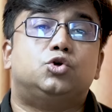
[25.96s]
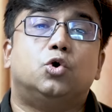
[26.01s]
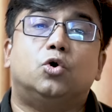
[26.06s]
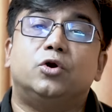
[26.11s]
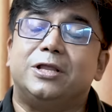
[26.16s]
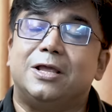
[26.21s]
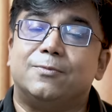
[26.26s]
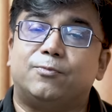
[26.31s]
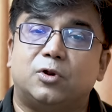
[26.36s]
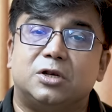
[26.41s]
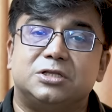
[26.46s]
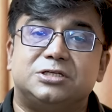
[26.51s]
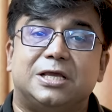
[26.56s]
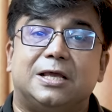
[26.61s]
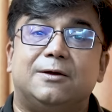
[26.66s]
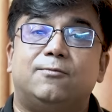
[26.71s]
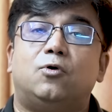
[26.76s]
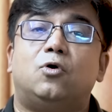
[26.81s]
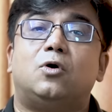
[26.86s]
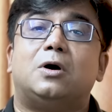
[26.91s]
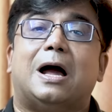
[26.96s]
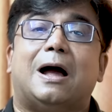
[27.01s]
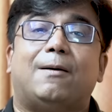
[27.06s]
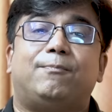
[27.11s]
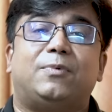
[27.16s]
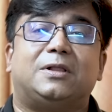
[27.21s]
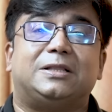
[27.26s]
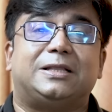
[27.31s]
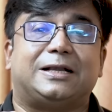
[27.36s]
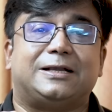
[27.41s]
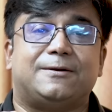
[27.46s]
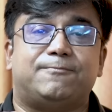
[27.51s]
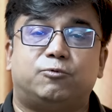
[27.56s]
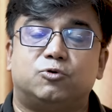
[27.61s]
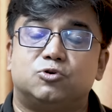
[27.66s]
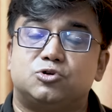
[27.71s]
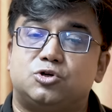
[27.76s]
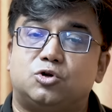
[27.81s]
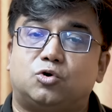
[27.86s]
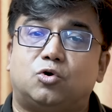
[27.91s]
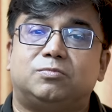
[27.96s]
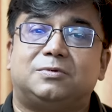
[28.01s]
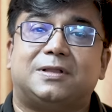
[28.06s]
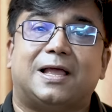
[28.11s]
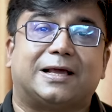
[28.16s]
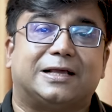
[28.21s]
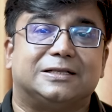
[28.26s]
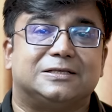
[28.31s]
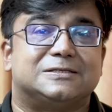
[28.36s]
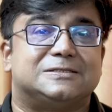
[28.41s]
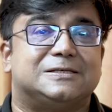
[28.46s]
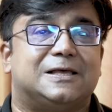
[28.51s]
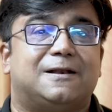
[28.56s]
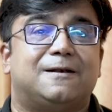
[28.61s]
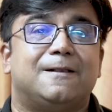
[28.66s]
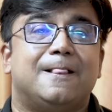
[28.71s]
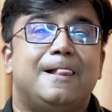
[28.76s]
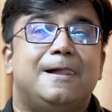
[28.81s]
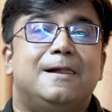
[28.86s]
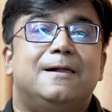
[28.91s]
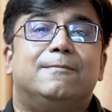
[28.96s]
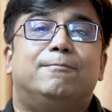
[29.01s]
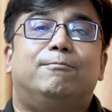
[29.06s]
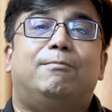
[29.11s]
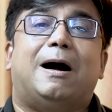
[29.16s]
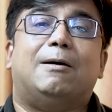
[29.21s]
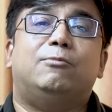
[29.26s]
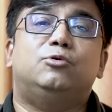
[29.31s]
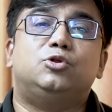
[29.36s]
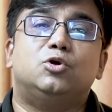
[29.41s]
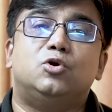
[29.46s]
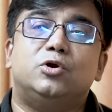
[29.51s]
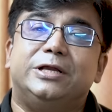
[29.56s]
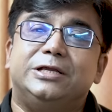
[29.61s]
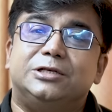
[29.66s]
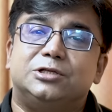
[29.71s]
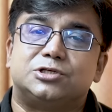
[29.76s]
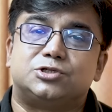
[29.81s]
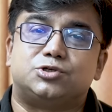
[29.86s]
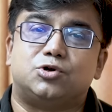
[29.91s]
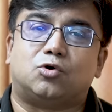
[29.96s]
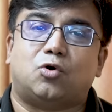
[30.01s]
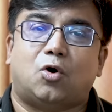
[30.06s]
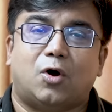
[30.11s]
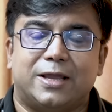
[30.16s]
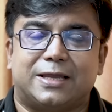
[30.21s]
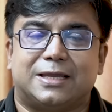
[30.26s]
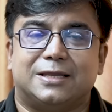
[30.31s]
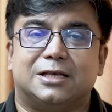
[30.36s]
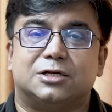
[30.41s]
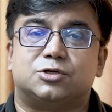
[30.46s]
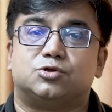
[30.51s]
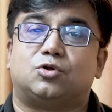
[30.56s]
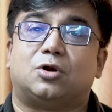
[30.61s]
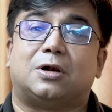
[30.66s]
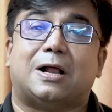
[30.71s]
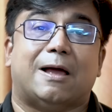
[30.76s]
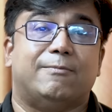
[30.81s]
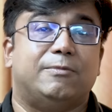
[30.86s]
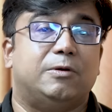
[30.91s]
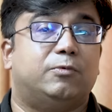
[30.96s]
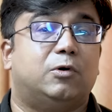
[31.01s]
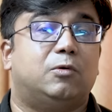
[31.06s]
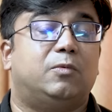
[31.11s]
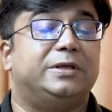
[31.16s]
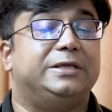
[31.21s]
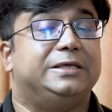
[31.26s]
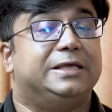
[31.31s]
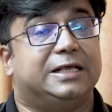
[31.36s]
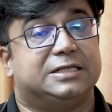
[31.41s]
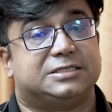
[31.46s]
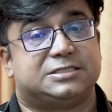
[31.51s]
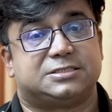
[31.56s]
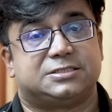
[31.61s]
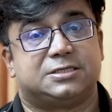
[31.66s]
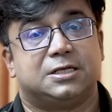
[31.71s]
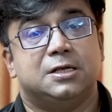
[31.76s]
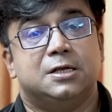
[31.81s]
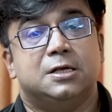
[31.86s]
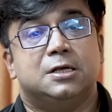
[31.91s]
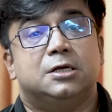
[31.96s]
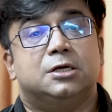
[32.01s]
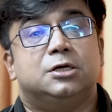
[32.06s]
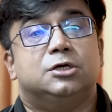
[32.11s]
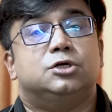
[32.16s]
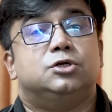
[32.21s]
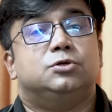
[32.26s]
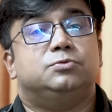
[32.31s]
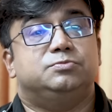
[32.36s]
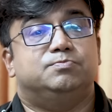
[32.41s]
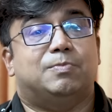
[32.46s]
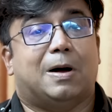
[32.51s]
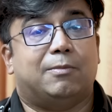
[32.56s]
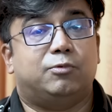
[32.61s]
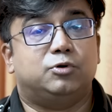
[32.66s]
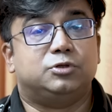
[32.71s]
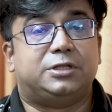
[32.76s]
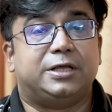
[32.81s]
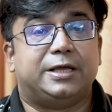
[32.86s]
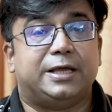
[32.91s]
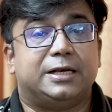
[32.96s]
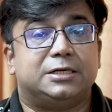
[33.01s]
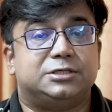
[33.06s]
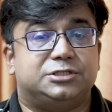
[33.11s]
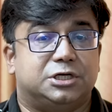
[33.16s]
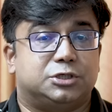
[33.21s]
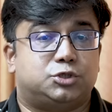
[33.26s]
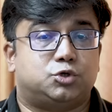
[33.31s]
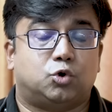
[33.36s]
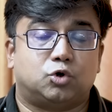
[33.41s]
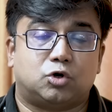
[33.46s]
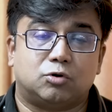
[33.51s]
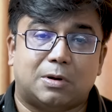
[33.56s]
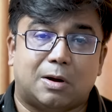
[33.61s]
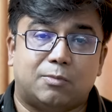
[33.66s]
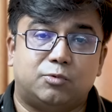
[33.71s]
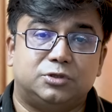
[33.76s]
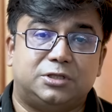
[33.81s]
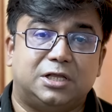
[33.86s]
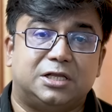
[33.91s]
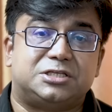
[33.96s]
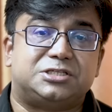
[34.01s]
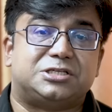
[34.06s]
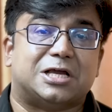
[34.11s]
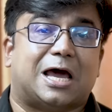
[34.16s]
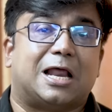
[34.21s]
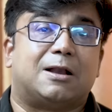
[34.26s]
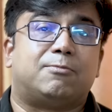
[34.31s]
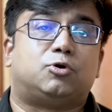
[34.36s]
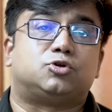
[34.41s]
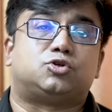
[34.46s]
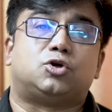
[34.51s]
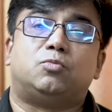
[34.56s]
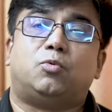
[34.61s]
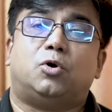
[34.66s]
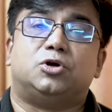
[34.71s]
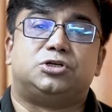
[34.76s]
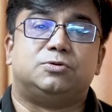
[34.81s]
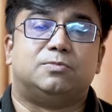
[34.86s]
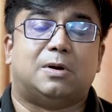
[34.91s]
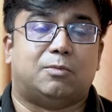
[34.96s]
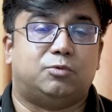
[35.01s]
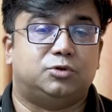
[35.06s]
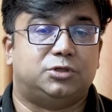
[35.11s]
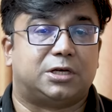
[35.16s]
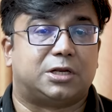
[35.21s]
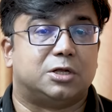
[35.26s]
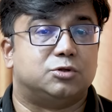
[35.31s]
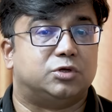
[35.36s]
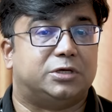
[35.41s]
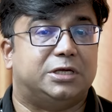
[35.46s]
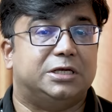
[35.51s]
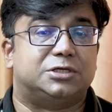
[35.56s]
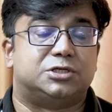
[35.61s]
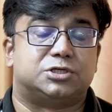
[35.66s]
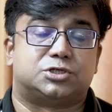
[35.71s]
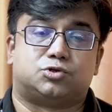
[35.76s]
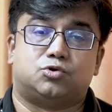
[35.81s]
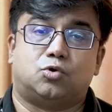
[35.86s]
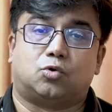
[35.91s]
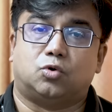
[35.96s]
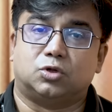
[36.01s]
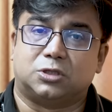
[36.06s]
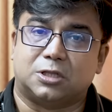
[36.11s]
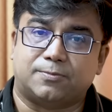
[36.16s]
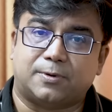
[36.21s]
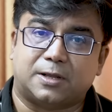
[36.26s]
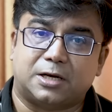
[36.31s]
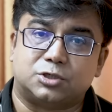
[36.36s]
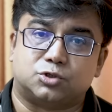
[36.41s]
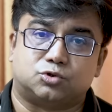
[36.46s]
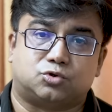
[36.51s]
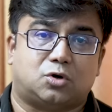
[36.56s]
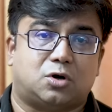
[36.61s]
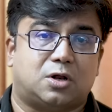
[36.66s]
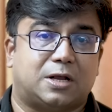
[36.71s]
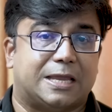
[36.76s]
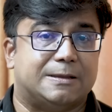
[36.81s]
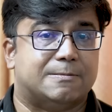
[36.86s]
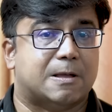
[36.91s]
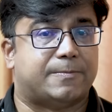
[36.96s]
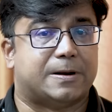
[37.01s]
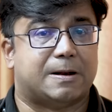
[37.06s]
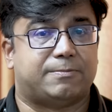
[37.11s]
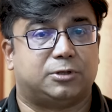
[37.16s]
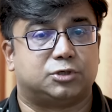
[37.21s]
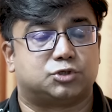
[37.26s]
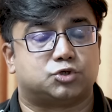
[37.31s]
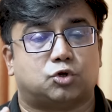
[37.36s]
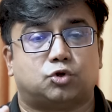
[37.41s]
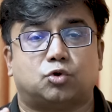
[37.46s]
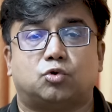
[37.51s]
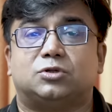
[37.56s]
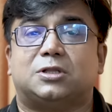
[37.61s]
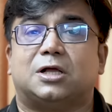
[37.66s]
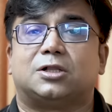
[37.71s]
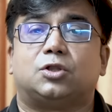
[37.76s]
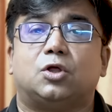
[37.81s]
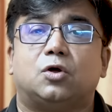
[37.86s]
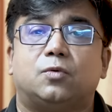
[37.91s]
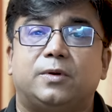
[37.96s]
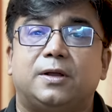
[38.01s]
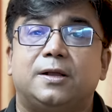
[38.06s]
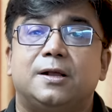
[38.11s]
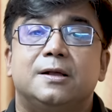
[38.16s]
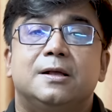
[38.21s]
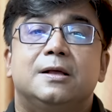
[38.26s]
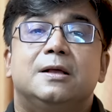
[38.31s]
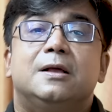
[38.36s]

ছড়িয়ে পড়েছে এবং আপনাদের একটি প্রশ্ন খুব থাকে যে স্যার বাবুদেরও হিট স্ট্রোক হয় কিনা সুতরাং আমি বলবো ইয়েস বাবুদের যে ছোট বাবুদের চার বছর বয়সী বাবুদের কিন্তু হিট স্ট্রোক হতে পারে সুতরাং এই ব্যাপারে আপনাদের সতর্ক থাকতে হবে